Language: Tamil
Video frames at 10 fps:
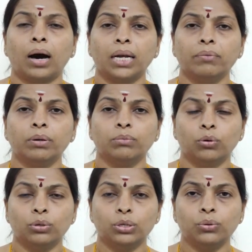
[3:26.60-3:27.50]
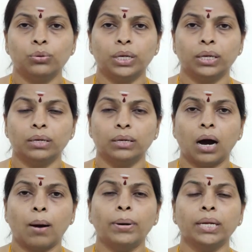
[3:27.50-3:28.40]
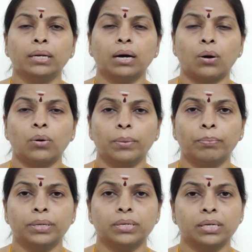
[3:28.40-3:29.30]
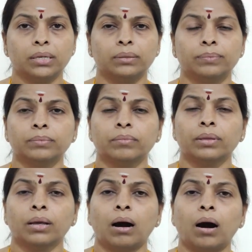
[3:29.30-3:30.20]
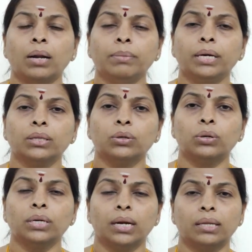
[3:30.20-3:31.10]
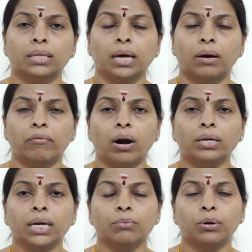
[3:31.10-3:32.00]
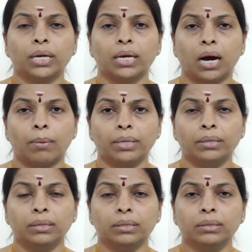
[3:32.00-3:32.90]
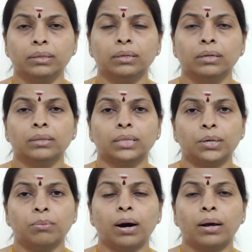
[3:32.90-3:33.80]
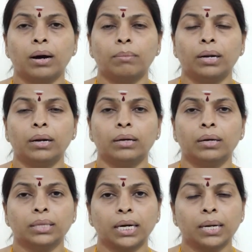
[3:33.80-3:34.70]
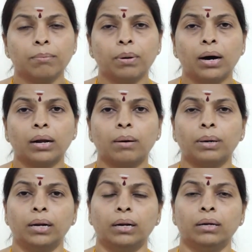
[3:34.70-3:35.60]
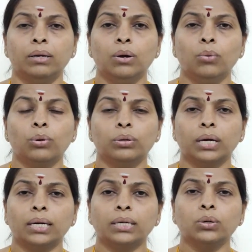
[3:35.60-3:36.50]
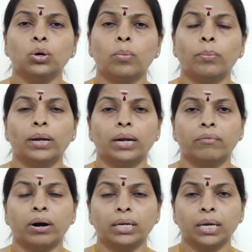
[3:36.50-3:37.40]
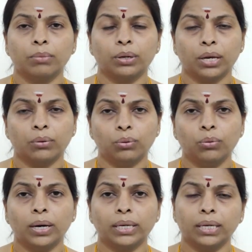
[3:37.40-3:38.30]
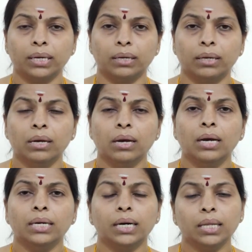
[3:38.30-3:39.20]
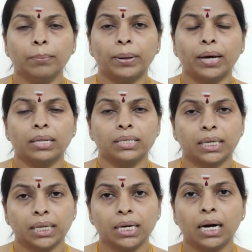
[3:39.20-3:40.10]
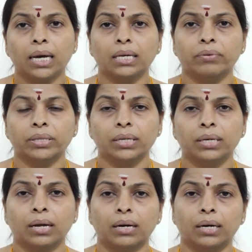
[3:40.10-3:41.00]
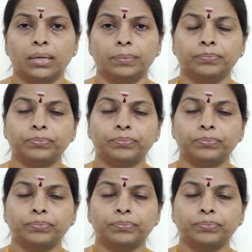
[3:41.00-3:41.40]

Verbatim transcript: அனைவரும் ஒன்று கூடி அம்மனின் அருளை பெற்று ஆன்மீகத்தோடு கலந்த வாழ்க்கை முறையை அமைத்து தடுமாறாமல் தடம் மாறாமல் ஒரு கட்டுக்கோப்பான வாழ்க்கை முறையை உருவாக்கி எழுதப்படாத சட்டங்களாக்கி வைத்திருக்கிறார்கள்